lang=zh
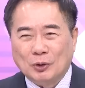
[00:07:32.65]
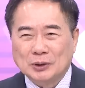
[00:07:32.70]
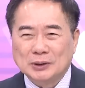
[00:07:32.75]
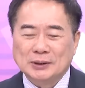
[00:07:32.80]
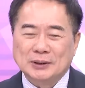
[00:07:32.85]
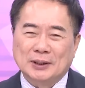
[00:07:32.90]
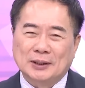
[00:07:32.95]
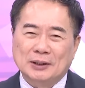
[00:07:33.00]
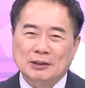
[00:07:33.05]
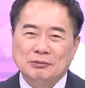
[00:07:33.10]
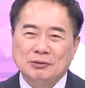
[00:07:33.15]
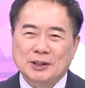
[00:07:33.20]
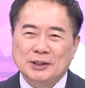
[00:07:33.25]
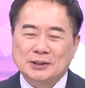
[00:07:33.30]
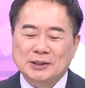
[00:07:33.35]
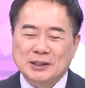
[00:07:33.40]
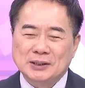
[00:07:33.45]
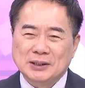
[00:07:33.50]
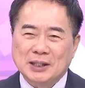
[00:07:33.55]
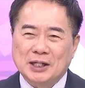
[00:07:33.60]
否认的，因
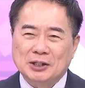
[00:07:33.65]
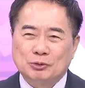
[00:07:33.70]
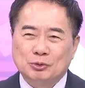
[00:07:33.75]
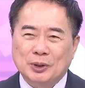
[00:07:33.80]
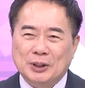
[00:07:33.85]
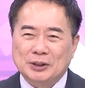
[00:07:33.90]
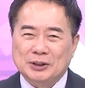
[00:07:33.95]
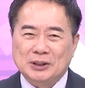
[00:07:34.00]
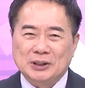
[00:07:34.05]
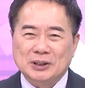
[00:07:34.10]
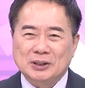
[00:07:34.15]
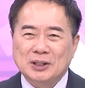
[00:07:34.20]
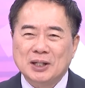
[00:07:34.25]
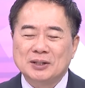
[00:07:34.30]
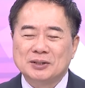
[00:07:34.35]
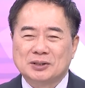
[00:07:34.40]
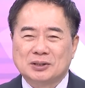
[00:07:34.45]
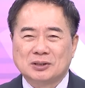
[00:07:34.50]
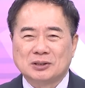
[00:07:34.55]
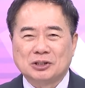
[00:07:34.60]
为现在对锂
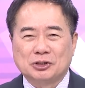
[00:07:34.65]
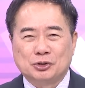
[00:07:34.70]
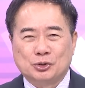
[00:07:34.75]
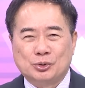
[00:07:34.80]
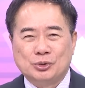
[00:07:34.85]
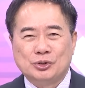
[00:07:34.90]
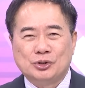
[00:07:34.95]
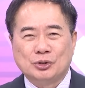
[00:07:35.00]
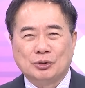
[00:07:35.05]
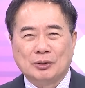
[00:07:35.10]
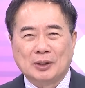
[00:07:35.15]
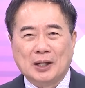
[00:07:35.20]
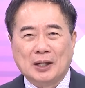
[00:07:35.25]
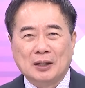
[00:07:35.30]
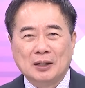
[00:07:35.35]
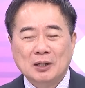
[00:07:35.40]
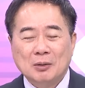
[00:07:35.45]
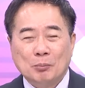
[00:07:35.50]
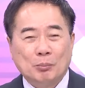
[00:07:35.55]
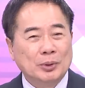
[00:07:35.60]
电池的需求
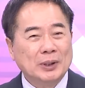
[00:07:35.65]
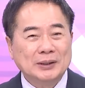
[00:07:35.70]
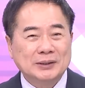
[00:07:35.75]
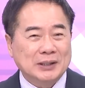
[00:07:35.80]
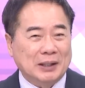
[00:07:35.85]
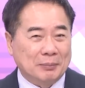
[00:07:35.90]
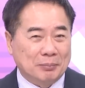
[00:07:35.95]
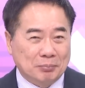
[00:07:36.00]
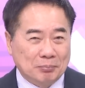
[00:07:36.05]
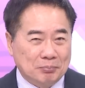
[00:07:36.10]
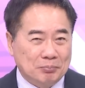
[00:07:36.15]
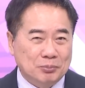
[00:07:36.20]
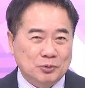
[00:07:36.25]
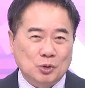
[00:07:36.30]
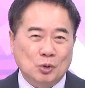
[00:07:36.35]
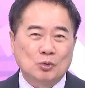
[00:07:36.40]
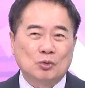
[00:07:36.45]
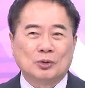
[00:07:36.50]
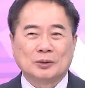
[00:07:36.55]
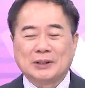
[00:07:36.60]
量，不要讲
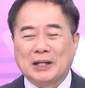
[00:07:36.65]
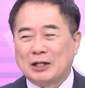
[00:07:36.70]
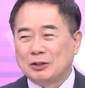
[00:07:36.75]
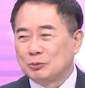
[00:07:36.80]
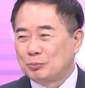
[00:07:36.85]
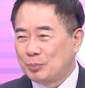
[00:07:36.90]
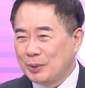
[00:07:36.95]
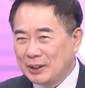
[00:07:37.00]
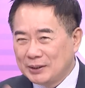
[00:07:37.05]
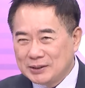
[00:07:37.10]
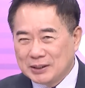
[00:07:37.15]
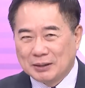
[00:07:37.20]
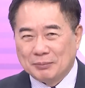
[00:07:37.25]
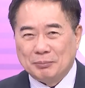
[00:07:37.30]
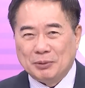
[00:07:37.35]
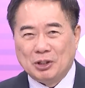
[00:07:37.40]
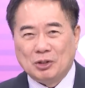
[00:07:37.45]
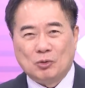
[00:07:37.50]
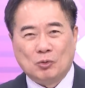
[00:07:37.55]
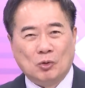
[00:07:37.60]
中国大陆，不要讲
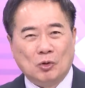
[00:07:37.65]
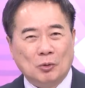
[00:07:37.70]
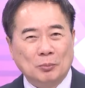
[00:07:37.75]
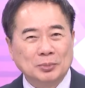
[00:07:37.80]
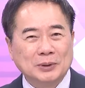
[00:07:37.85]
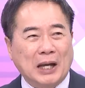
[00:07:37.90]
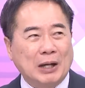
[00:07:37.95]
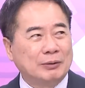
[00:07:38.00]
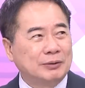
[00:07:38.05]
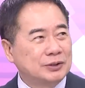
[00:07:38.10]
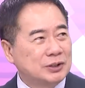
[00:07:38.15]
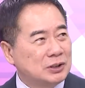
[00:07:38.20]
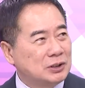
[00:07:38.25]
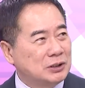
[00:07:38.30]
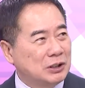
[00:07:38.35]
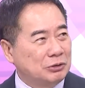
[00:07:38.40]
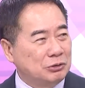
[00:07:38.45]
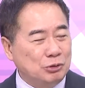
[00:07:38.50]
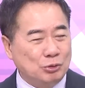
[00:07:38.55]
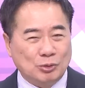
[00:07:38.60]
美国，我们台湾自
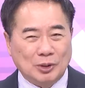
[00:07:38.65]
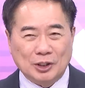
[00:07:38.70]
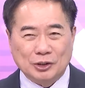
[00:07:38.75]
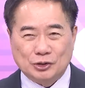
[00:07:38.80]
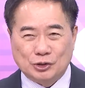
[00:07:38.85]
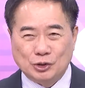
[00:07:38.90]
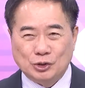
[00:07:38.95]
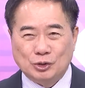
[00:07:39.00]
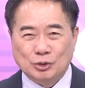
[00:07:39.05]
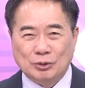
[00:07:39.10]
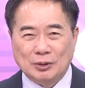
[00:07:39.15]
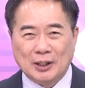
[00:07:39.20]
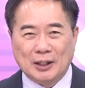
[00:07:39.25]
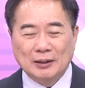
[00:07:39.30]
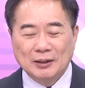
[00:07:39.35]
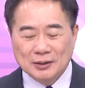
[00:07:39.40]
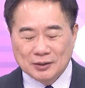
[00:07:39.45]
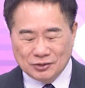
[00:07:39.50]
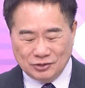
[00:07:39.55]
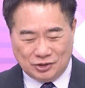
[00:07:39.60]
己的锂矿的需求
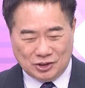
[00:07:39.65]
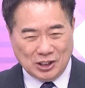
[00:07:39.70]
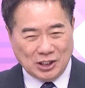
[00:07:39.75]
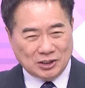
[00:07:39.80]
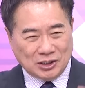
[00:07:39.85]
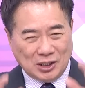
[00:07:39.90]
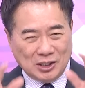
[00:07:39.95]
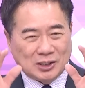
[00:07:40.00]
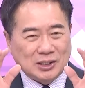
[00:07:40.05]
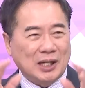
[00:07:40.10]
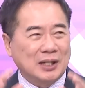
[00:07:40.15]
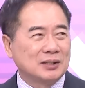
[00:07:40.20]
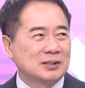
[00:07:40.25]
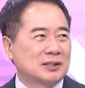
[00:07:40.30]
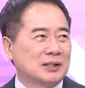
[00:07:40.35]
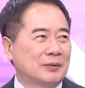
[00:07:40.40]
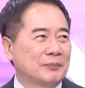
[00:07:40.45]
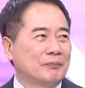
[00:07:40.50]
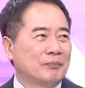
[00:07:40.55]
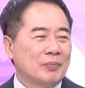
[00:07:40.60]
量节节上
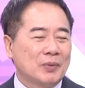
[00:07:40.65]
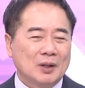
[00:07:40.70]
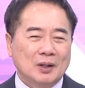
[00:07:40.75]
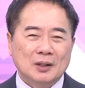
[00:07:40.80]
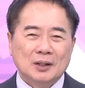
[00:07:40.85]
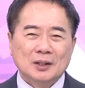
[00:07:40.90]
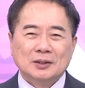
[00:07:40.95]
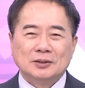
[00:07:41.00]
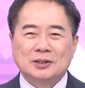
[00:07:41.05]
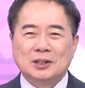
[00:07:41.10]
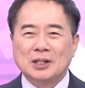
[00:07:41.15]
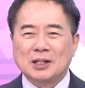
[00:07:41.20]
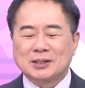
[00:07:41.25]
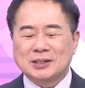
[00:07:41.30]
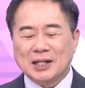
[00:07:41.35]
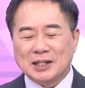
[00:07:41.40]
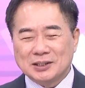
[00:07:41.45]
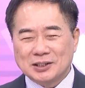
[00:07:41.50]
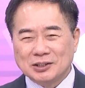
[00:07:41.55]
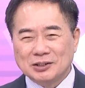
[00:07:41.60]
升，节节
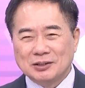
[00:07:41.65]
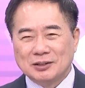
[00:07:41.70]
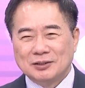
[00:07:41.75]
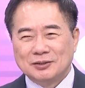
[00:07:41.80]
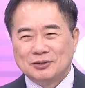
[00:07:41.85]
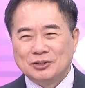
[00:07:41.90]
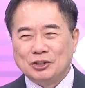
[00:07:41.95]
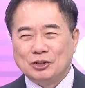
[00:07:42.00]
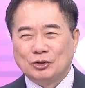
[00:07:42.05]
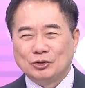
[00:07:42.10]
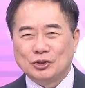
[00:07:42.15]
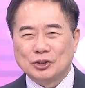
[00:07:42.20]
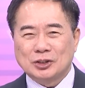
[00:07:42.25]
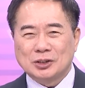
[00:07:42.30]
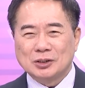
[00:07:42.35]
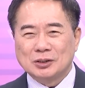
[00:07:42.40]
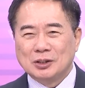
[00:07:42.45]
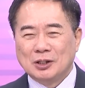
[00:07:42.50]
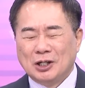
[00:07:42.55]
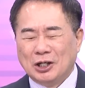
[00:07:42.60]
上升。理由就
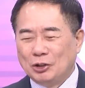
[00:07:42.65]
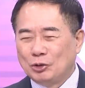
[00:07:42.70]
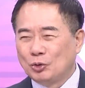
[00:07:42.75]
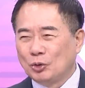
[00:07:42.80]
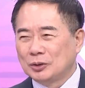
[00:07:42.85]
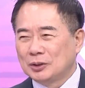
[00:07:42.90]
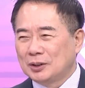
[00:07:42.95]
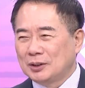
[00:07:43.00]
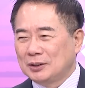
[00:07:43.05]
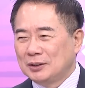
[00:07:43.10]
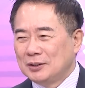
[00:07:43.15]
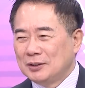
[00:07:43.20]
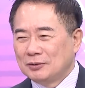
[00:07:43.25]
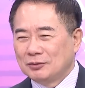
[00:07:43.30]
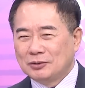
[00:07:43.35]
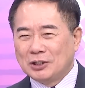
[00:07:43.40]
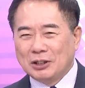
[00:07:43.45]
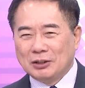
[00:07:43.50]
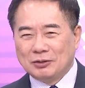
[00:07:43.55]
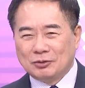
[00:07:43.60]
是很多的
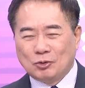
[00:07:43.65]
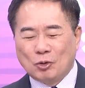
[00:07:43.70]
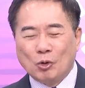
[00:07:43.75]
电